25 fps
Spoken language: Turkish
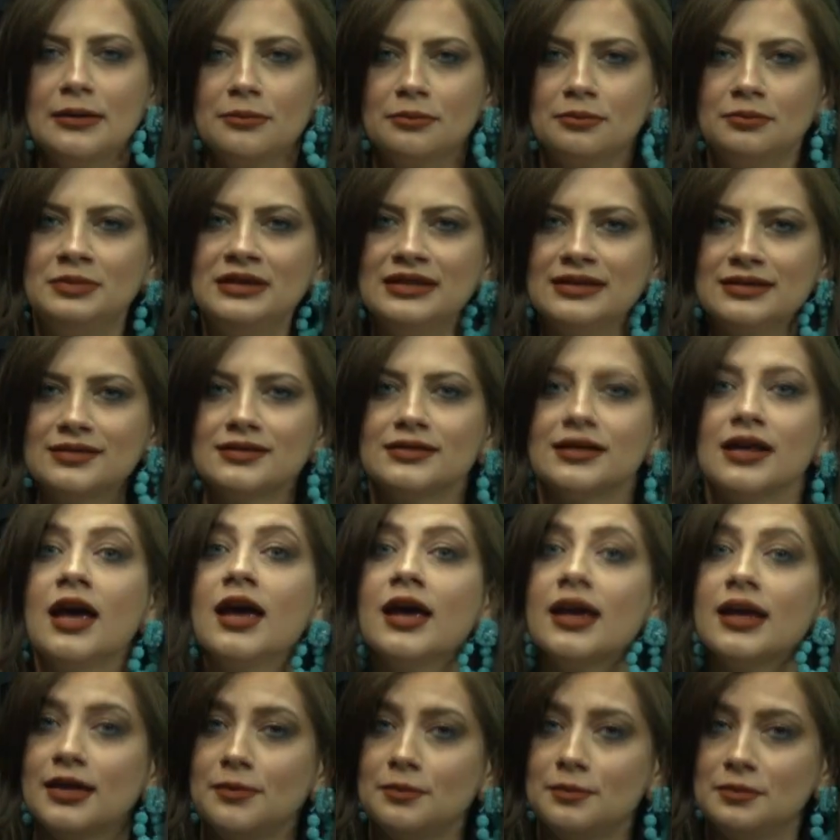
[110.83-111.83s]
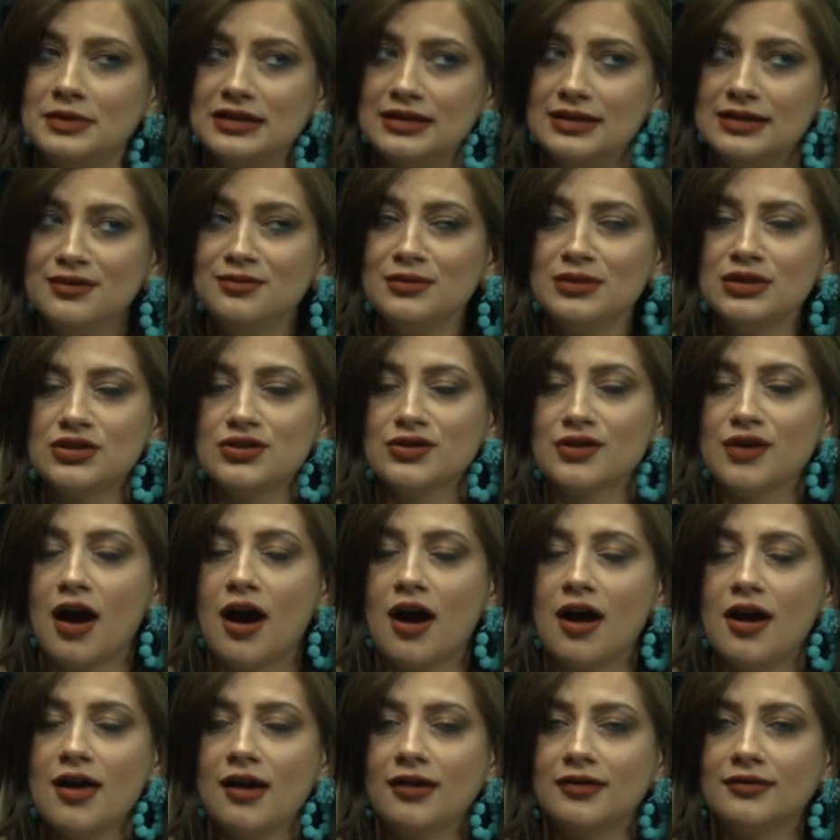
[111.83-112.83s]
Biz bizim için
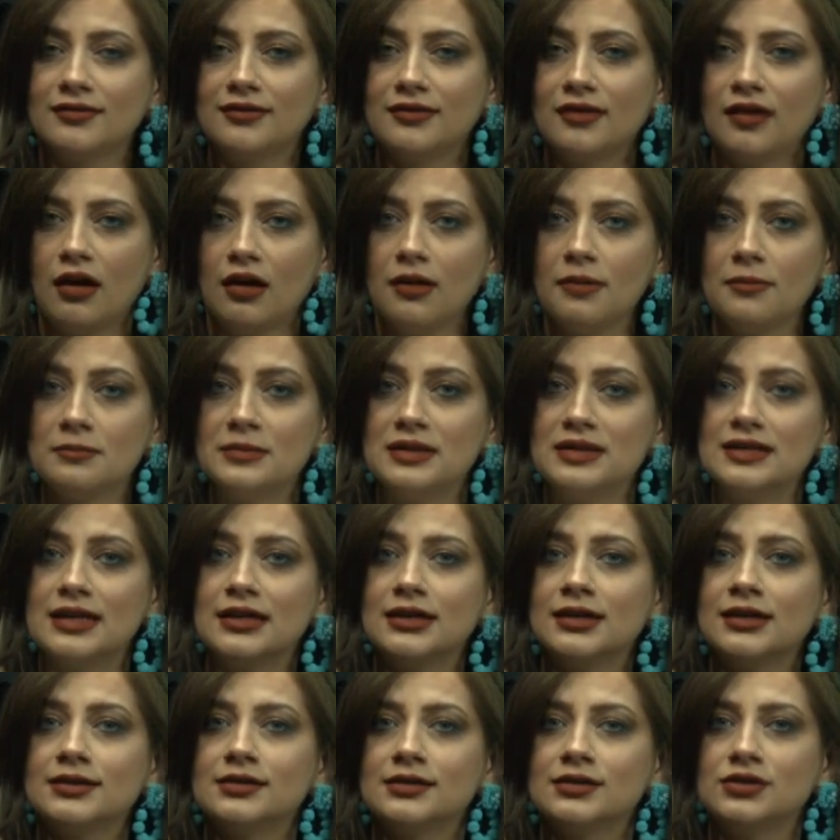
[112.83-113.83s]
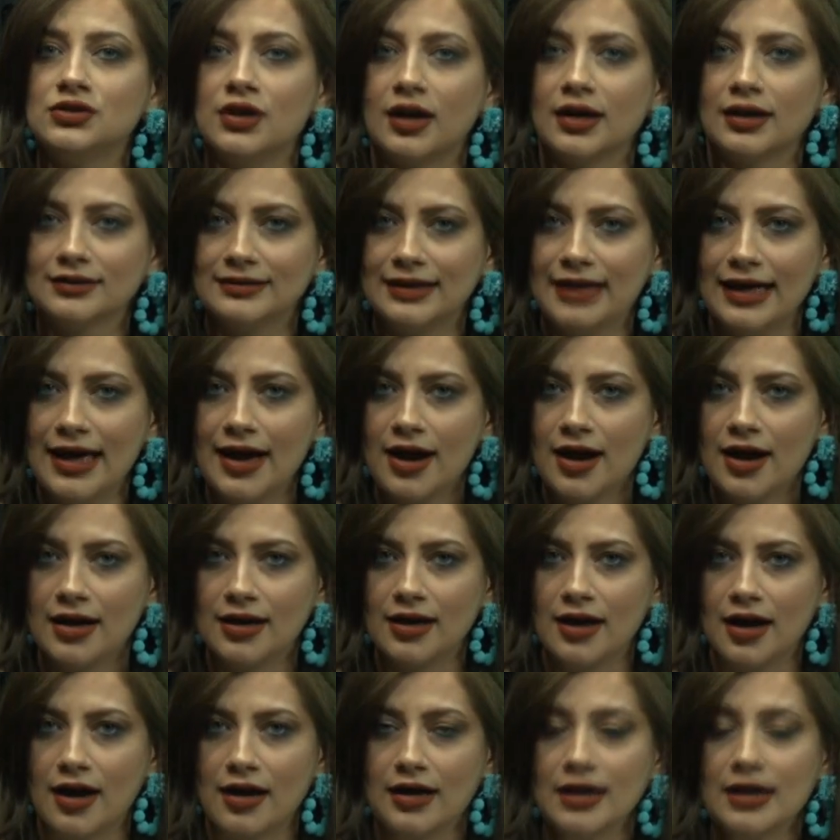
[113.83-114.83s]
hayatta bize katacak
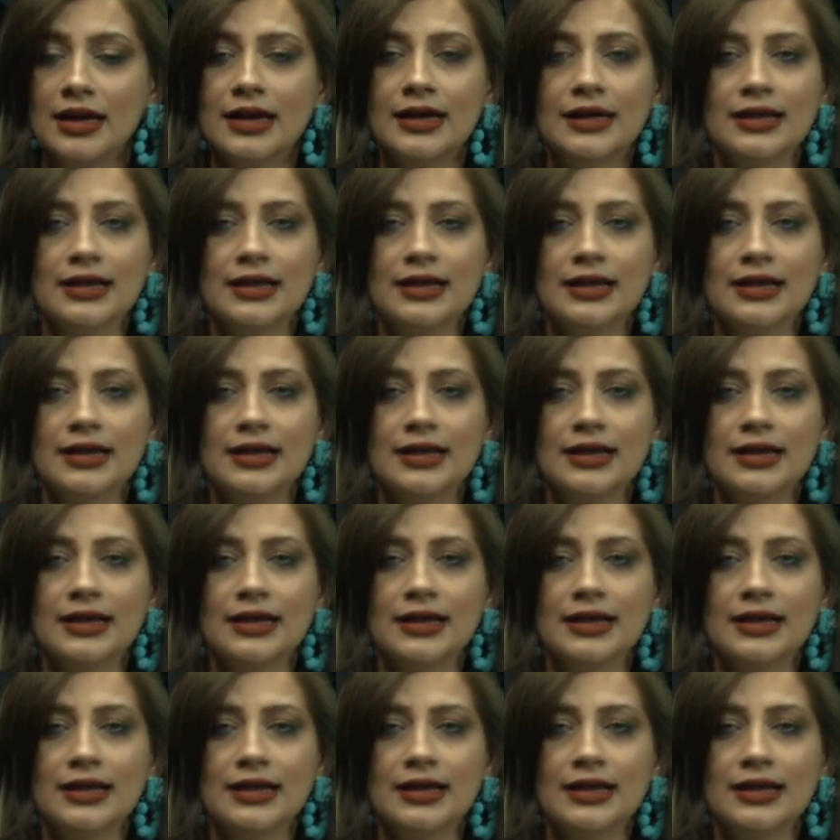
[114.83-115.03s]
değerler,